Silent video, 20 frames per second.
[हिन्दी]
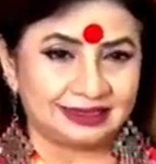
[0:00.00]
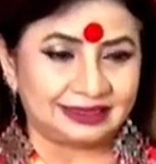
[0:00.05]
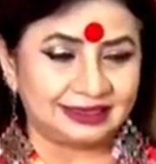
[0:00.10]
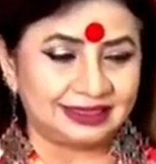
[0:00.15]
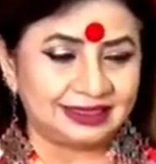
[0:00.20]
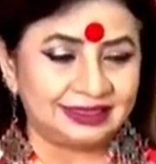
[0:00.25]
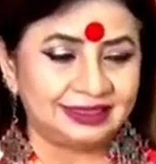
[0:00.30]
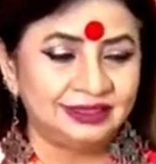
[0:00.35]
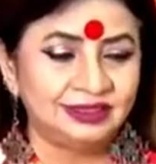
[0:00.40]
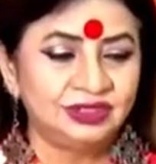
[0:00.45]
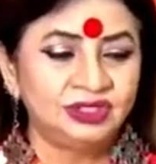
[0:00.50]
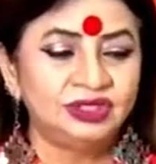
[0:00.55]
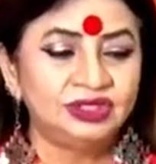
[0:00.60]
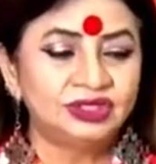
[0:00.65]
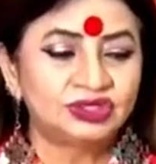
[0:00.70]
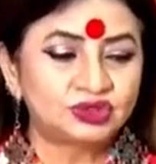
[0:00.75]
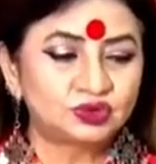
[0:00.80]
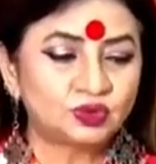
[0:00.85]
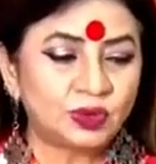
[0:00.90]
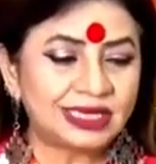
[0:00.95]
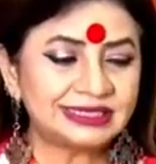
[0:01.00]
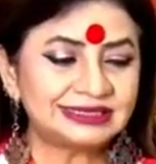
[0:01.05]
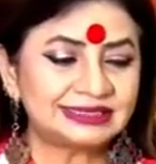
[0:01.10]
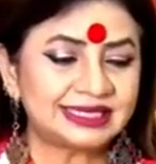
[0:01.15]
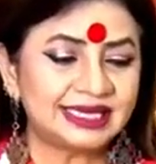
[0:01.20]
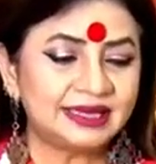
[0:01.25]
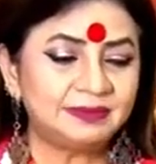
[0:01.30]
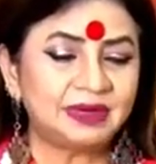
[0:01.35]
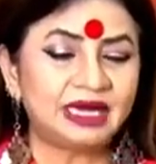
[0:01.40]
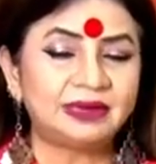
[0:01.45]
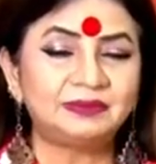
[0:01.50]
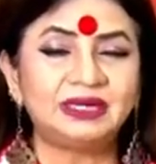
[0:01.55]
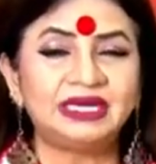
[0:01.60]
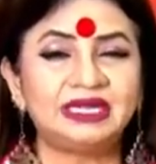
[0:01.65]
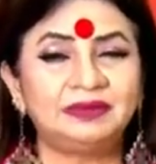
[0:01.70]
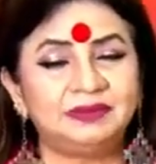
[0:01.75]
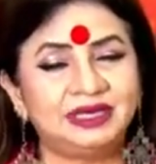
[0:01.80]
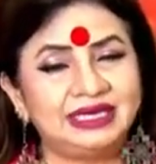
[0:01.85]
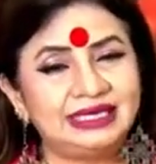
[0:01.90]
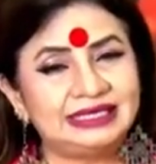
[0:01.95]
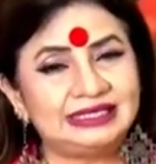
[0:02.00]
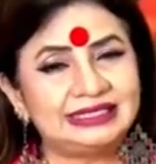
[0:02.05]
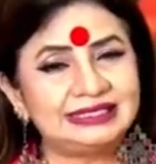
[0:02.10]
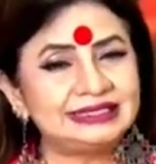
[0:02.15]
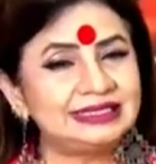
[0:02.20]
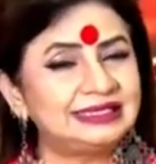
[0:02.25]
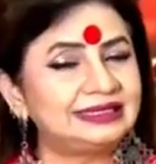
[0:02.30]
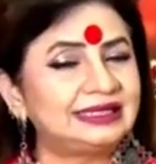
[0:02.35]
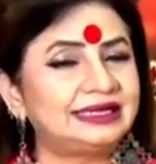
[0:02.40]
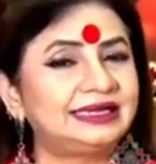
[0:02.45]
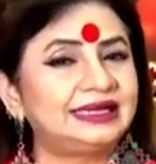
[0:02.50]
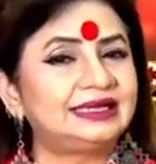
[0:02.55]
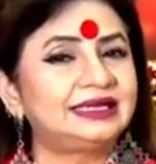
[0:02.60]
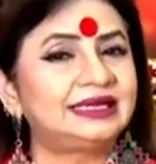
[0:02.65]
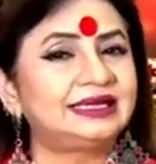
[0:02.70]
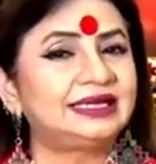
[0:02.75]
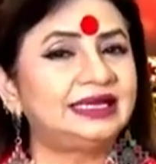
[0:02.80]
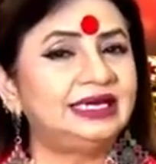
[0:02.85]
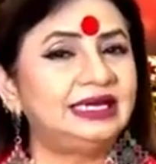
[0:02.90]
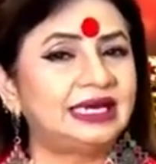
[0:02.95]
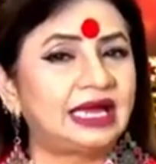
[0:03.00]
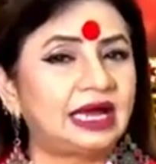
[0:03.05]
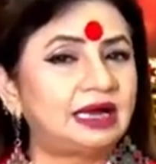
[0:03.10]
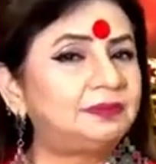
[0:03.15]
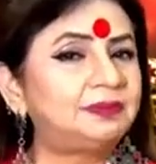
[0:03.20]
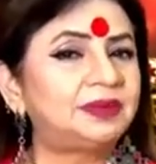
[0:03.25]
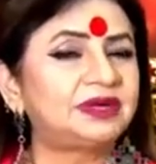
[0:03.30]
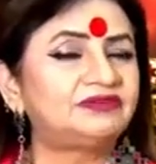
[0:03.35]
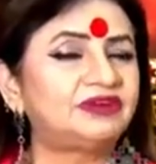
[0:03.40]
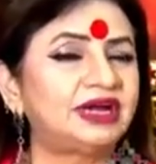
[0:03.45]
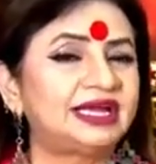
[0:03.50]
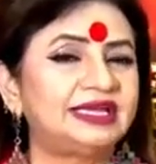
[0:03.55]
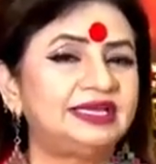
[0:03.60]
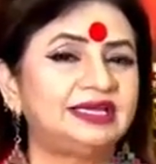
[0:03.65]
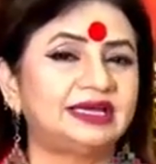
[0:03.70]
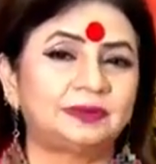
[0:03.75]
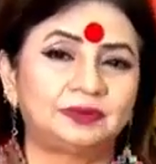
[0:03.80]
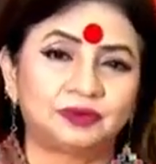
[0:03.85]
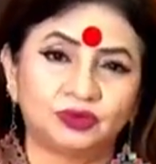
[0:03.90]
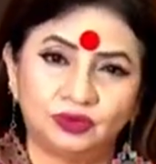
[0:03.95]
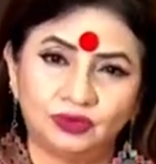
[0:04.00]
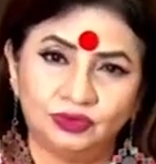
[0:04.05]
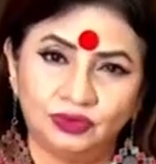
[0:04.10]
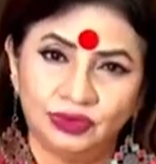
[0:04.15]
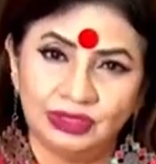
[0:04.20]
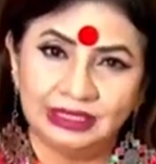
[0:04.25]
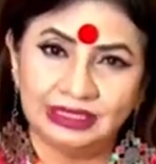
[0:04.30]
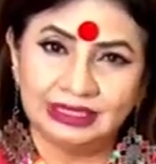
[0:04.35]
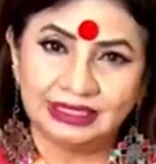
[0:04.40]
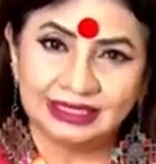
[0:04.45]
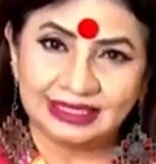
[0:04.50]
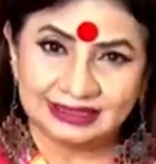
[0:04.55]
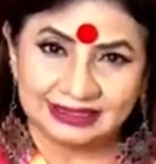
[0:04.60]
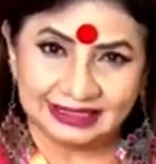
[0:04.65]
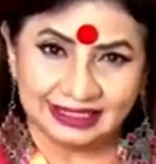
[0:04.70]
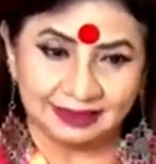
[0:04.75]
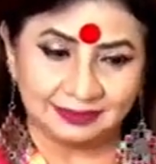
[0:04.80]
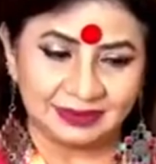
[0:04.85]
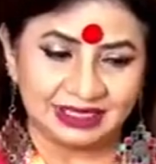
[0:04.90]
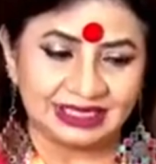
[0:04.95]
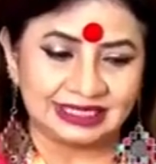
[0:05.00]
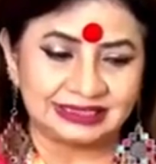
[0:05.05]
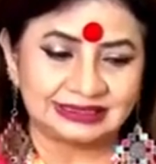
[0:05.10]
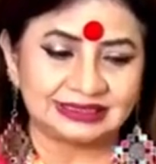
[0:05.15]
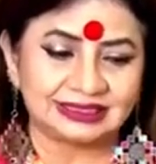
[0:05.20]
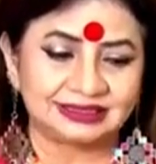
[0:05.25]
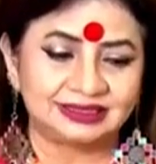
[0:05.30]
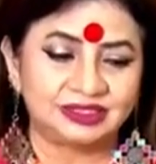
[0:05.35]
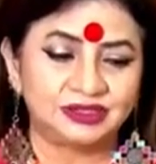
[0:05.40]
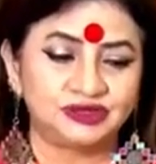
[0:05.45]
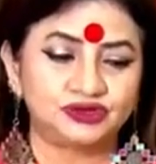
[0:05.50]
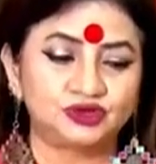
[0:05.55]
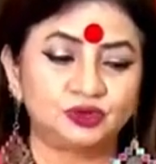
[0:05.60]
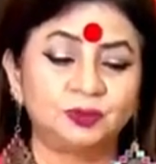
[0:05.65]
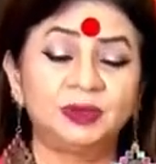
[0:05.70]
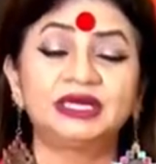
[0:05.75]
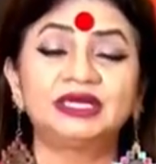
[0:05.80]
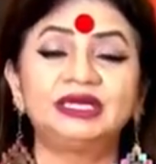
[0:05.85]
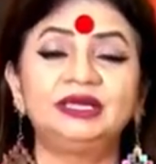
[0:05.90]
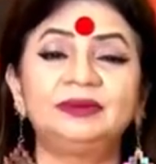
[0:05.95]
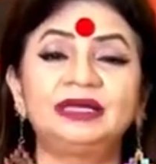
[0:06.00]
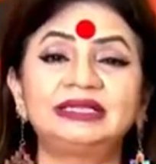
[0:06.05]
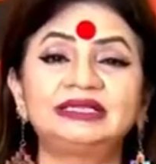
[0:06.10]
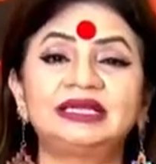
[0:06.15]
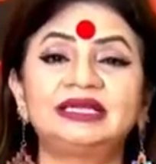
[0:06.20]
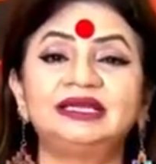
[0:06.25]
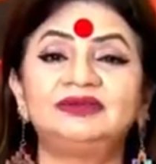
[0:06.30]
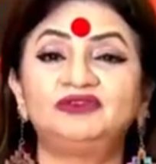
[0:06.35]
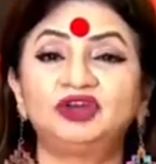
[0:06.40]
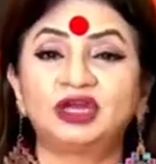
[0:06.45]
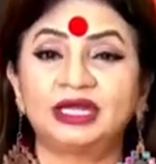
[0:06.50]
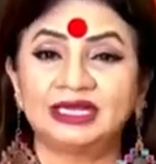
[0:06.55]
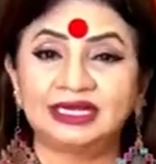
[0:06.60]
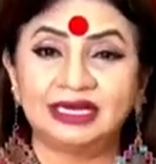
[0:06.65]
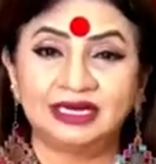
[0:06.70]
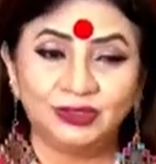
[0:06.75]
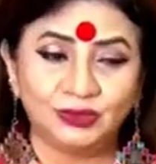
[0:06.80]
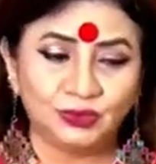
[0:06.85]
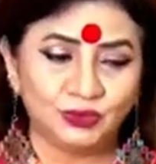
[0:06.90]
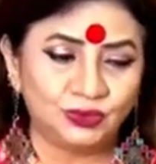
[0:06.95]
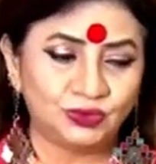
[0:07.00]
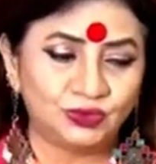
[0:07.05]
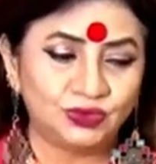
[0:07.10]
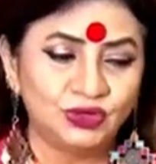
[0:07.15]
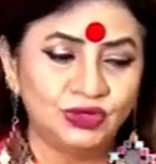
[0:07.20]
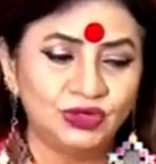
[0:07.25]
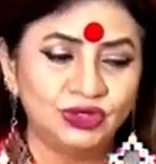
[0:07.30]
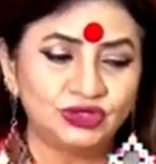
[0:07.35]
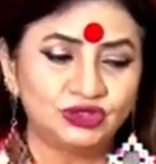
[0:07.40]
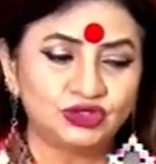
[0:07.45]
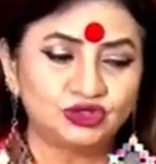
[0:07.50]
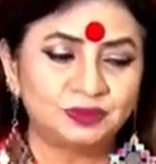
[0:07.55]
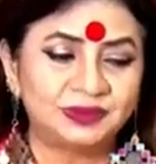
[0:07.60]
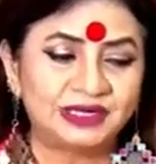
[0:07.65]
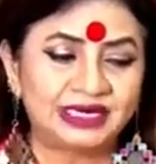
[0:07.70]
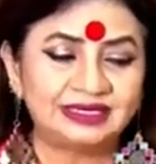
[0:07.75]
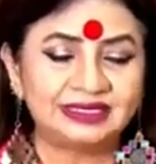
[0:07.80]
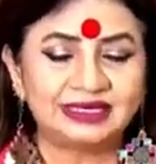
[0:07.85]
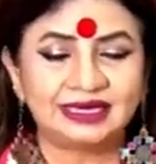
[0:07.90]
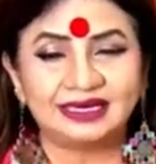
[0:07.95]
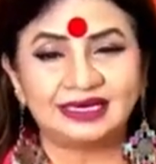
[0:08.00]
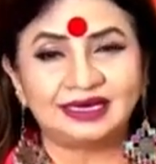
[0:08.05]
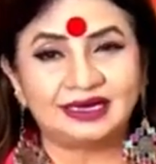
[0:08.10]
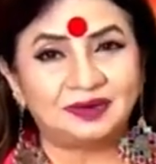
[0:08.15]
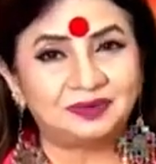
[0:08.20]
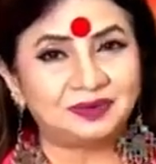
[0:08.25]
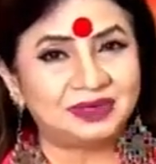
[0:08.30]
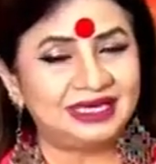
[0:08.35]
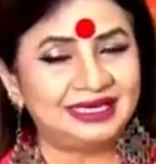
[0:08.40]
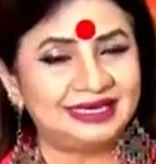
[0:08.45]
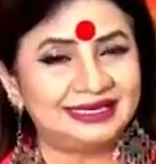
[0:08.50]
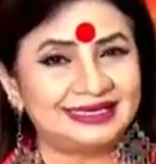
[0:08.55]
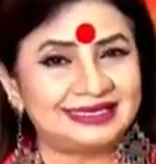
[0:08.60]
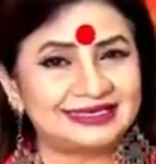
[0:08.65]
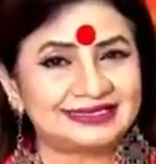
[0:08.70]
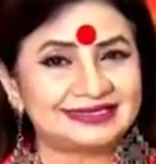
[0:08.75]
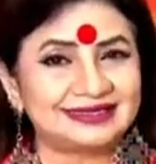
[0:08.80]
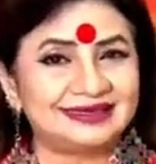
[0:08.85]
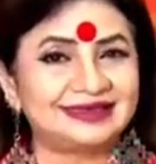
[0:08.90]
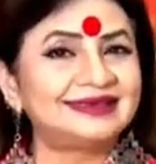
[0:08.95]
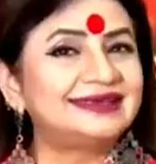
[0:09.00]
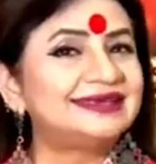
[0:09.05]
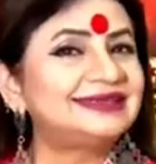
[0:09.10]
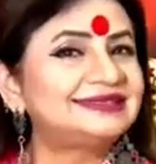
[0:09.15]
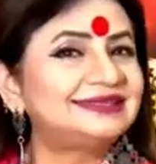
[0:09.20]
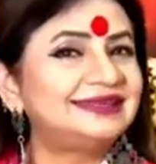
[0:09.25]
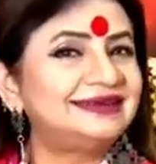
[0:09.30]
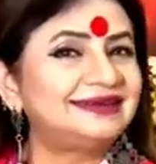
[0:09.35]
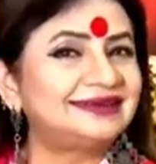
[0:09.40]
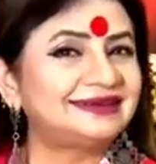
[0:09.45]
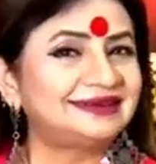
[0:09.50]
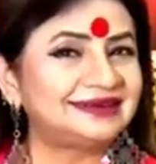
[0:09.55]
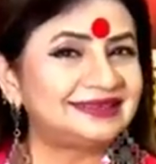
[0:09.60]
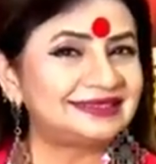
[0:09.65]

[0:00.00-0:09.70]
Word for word: करें स्वास्थ्य के मामले में किसी तरीके की लापरवाही आपको खतरे में डाल सकती है शुभ अंग की बात करें वो रहेगा नो शुभ रंग रहेगा आपके लिए केसरी केसरी रंग का